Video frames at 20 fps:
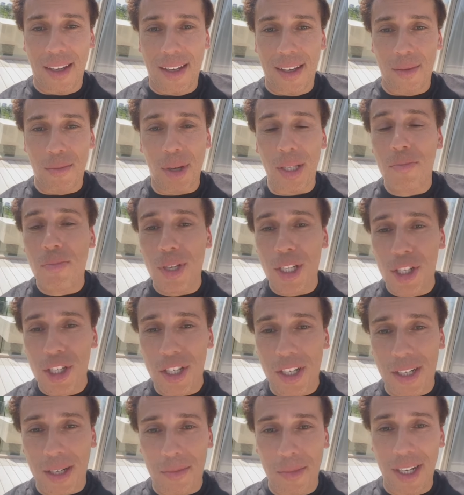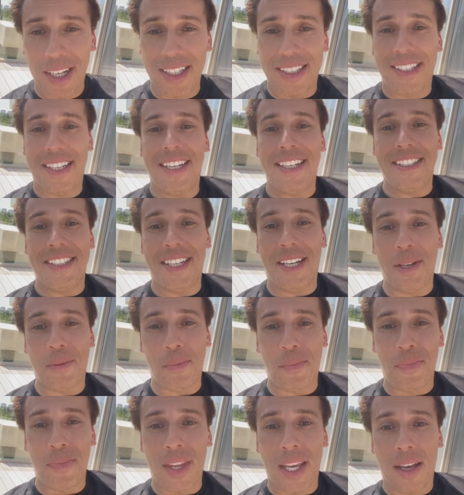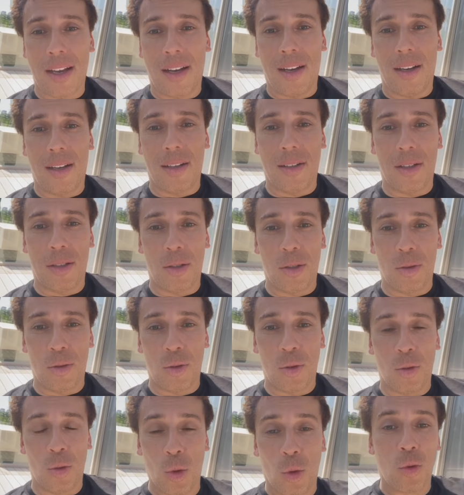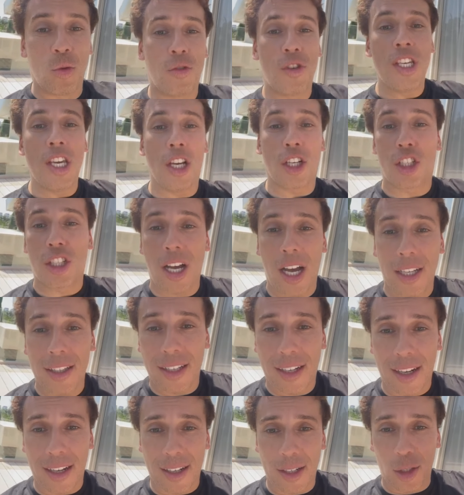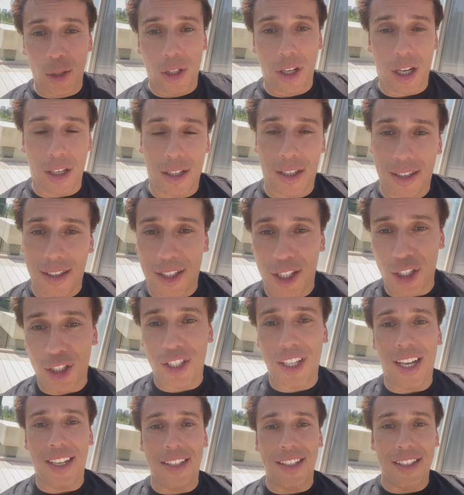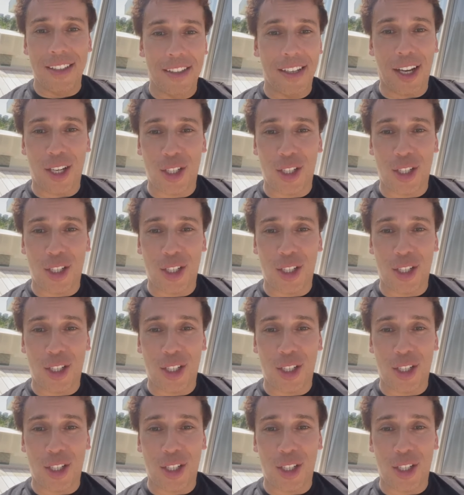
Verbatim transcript: подписчикам или зрителям Э, ну, вне жанра, как гражданин, как